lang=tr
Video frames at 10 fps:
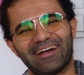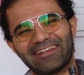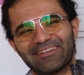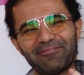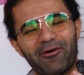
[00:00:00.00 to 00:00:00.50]

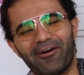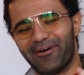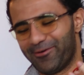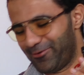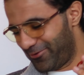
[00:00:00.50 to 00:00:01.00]
anladın mı?
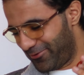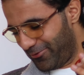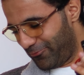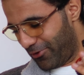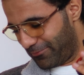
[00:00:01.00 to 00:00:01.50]
O o
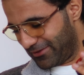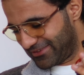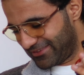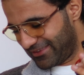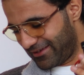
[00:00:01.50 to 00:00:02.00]
o
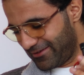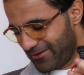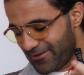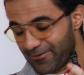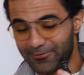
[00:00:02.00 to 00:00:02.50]
muhabbetinde.
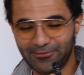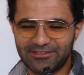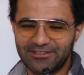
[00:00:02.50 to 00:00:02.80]
Onun